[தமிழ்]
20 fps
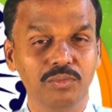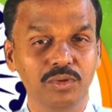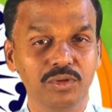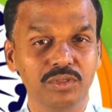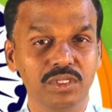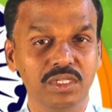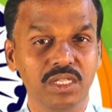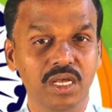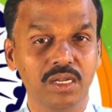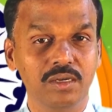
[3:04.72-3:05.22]
ஜெபிக்கும்
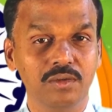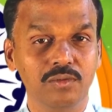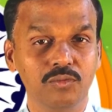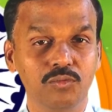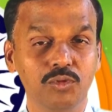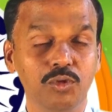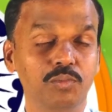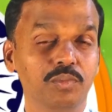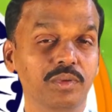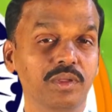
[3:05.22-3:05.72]
போதுதான்
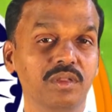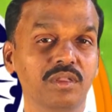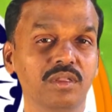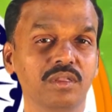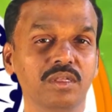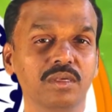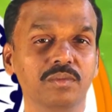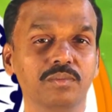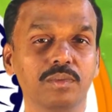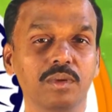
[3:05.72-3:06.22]
ஒரு
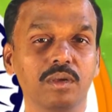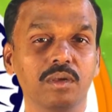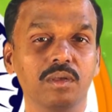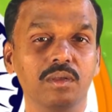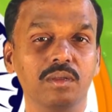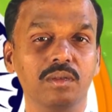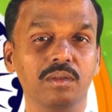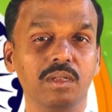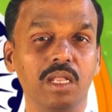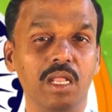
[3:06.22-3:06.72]
பெரிய
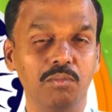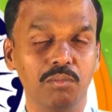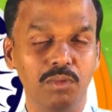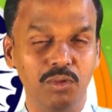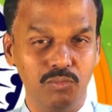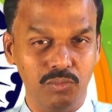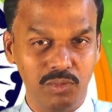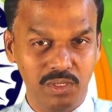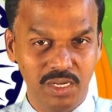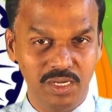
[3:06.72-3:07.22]

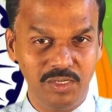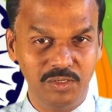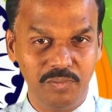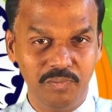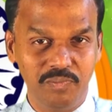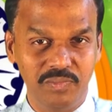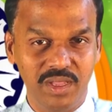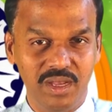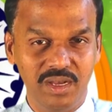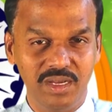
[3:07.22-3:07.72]
நன்மை
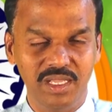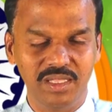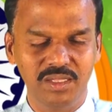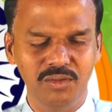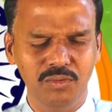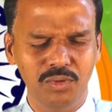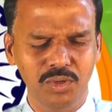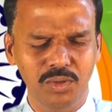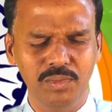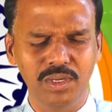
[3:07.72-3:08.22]
உண்டாகும் ஆக
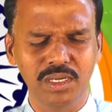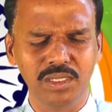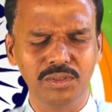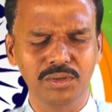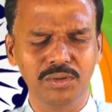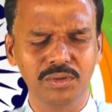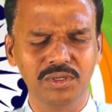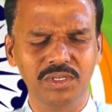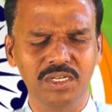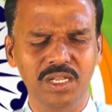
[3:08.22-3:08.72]
அந்த ஒரு
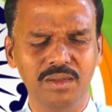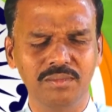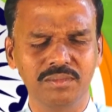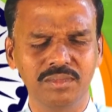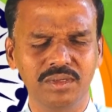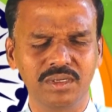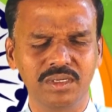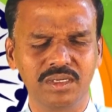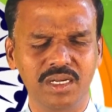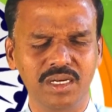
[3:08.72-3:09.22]
மனதோடு
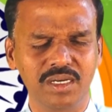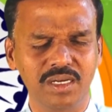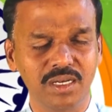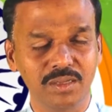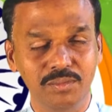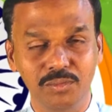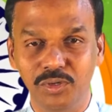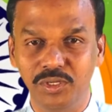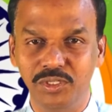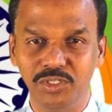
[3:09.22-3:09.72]
நாம்
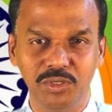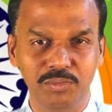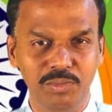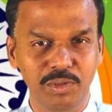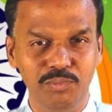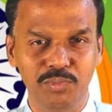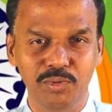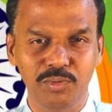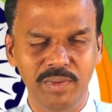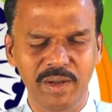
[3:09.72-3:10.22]
கண்களை மூடி
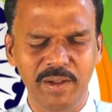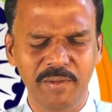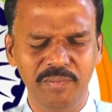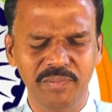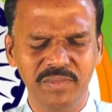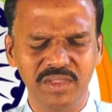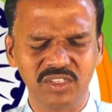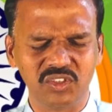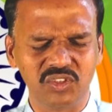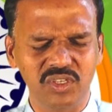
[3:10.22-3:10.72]
ஜெபிப்போமா
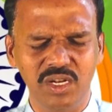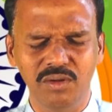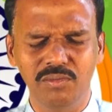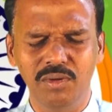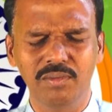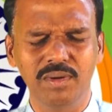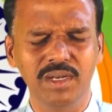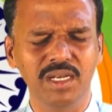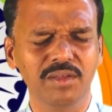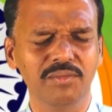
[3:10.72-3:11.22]

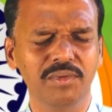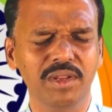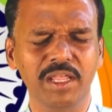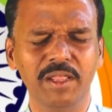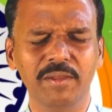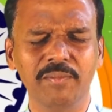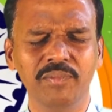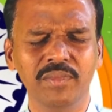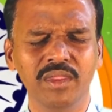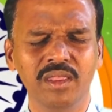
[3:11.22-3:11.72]
சர்வ
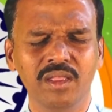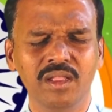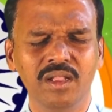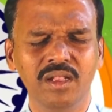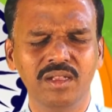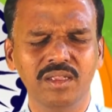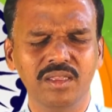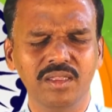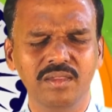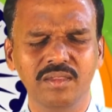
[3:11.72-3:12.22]
வல்லவரே
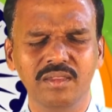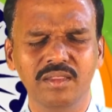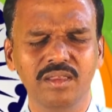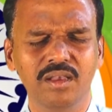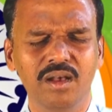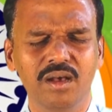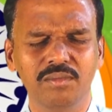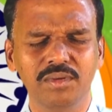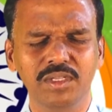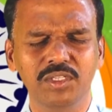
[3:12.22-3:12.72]

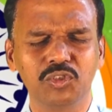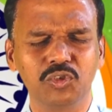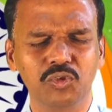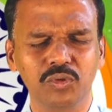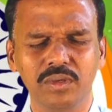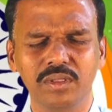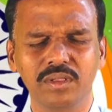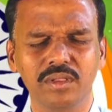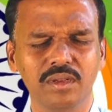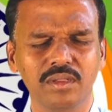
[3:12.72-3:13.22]
இந்தியாவின்
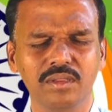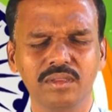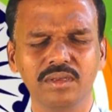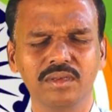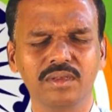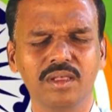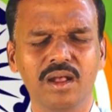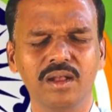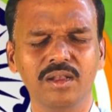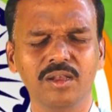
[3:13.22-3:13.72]

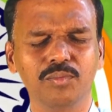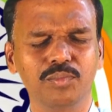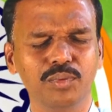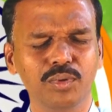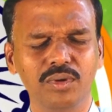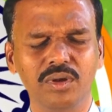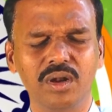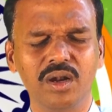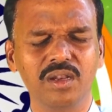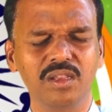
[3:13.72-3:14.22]
சுதந்திரத்துக்காக
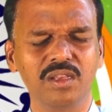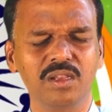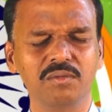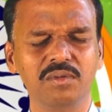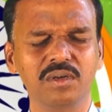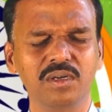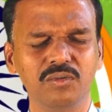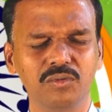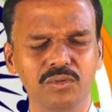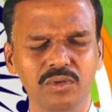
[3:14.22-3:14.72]

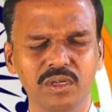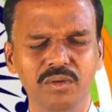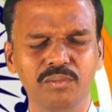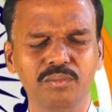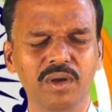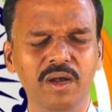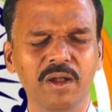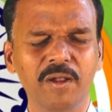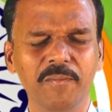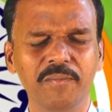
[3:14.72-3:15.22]
போராடினவர்கள்
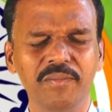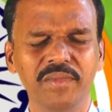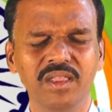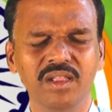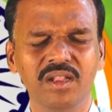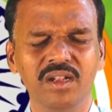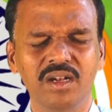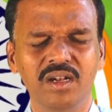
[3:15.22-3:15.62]
உண்டப்பா